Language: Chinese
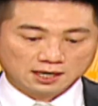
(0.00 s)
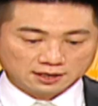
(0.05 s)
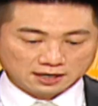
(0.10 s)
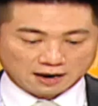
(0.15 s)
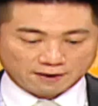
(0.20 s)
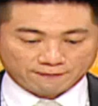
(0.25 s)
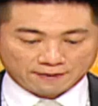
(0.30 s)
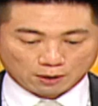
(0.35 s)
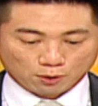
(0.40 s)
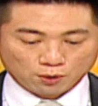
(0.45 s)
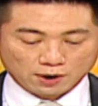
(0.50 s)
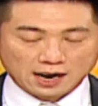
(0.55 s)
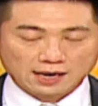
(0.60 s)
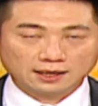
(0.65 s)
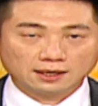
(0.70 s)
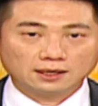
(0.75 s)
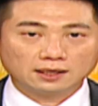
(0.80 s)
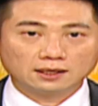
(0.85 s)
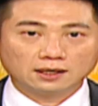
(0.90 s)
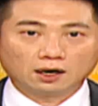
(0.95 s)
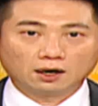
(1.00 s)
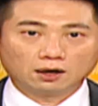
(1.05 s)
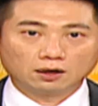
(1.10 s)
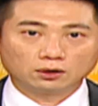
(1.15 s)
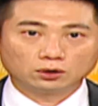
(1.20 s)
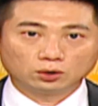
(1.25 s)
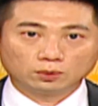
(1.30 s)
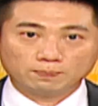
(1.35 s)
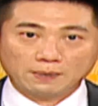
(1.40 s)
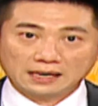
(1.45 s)
那反过来，好，
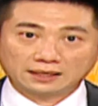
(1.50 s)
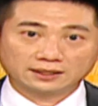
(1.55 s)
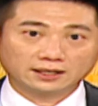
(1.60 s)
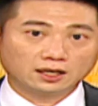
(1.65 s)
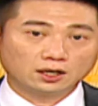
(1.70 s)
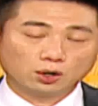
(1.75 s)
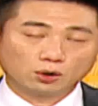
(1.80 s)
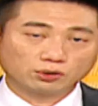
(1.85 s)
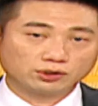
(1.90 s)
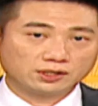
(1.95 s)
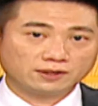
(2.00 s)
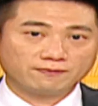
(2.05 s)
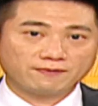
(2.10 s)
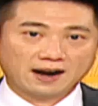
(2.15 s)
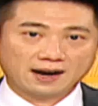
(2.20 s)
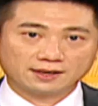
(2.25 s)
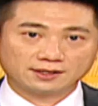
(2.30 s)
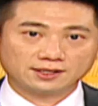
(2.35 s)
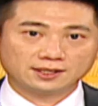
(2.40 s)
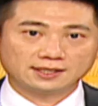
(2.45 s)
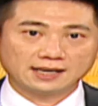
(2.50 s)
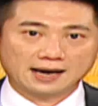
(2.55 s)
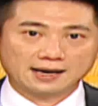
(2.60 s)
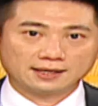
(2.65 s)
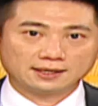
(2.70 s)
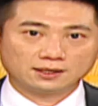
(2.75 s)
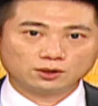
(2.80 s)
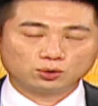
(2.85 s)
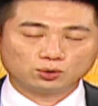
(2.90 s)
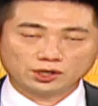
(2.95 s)
邦特融资反而是
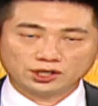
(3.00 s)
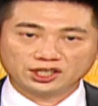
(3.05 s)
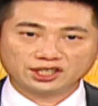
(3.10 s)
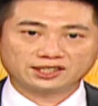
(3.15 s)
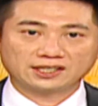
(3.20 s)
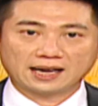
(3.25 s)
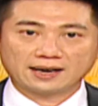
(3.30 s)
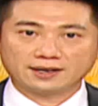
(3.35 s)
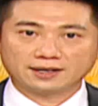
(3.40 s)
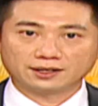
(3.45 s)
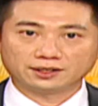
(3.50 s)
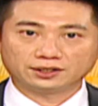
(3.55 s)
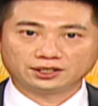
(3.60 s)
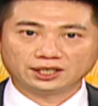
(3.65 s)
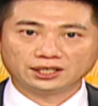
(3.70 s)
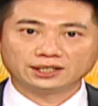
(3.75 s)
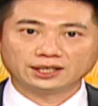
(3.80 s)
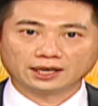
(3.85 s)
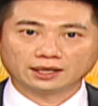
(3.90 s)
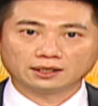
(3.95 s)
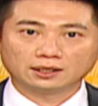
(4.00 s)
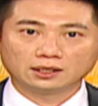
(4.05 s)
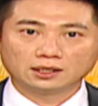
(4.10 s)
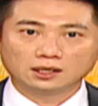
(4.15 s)
在最近三年的低点，